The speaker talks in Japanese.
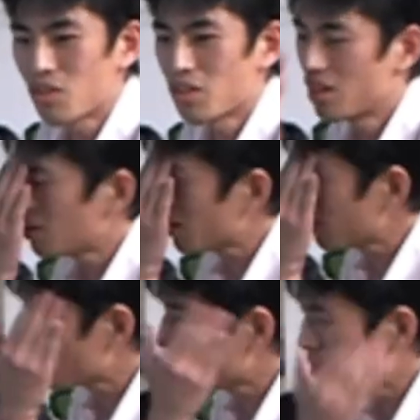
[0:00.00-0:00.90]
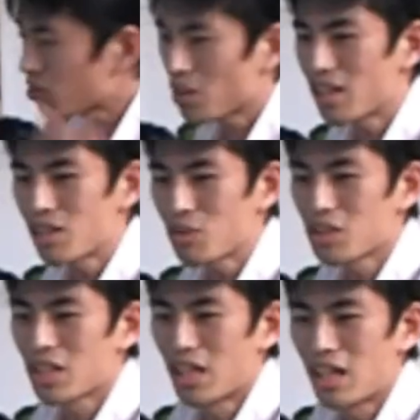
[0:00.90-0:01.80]
あと意外とアウトライン
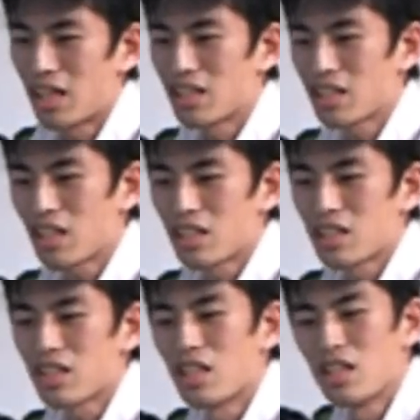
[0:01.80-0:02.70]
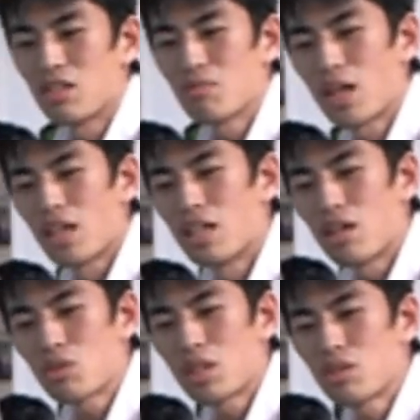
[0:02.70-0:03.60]
表示がしっかりしているま
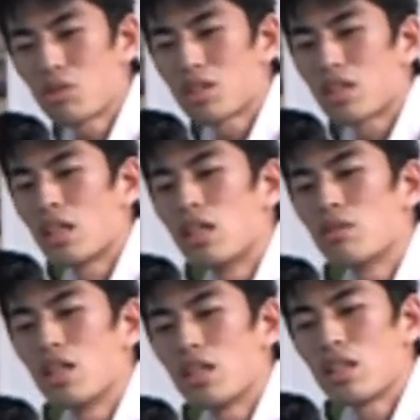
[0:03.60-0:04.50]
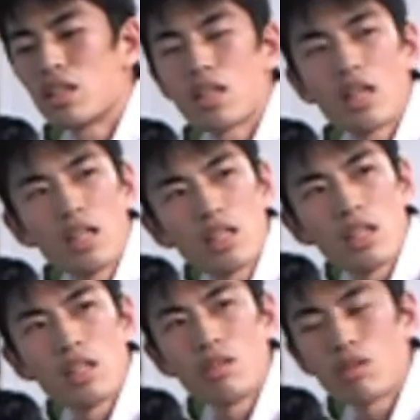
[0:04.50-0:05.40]
あアウトライン表示って
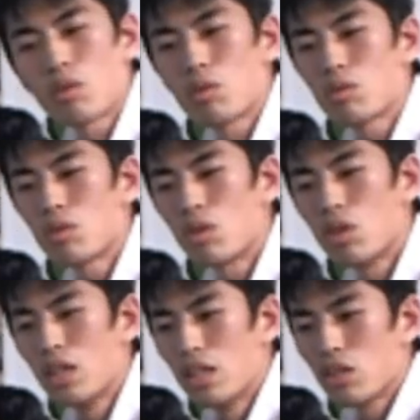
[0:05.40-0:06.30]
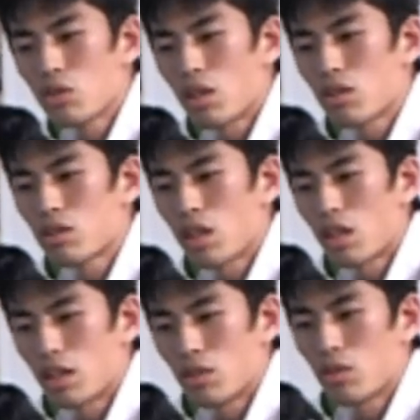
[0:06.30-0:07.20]
インテリジェアアイデアで言った頃の
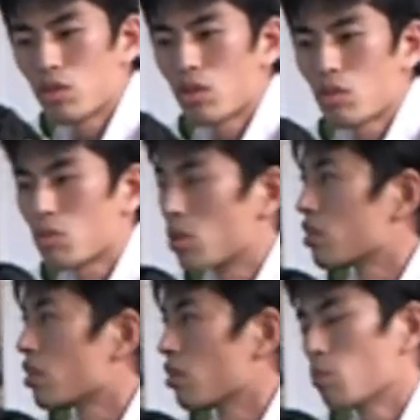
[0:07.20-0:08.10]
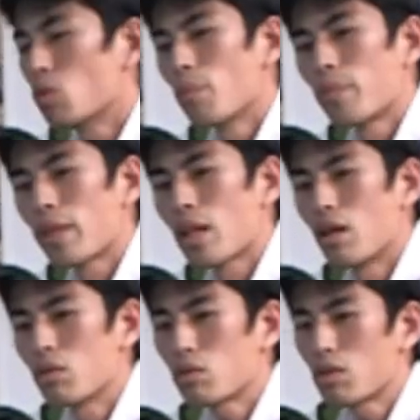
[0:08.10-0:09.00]
ストラクチャーのところなんですけども
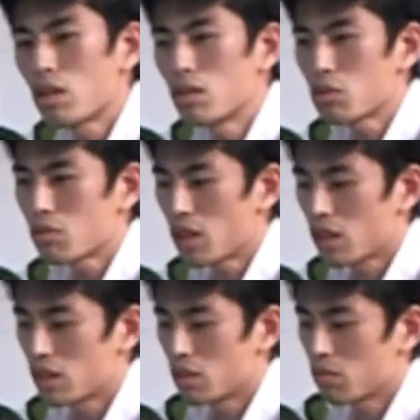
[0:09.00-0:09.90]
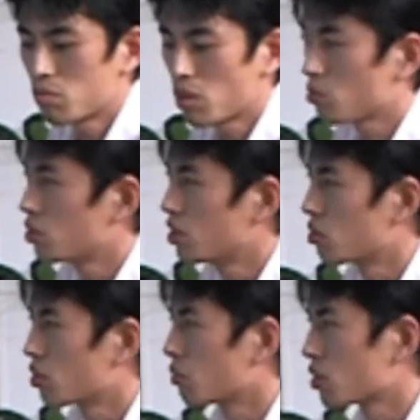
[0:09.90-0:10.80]
アウトライン表示はまとも
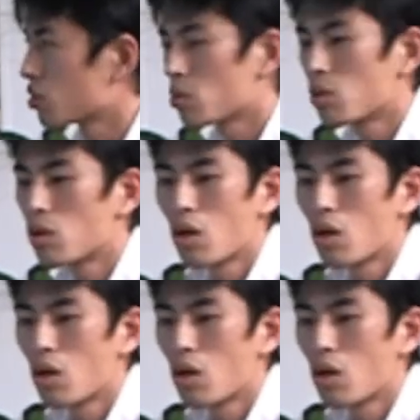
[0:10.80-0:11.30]
に動きますと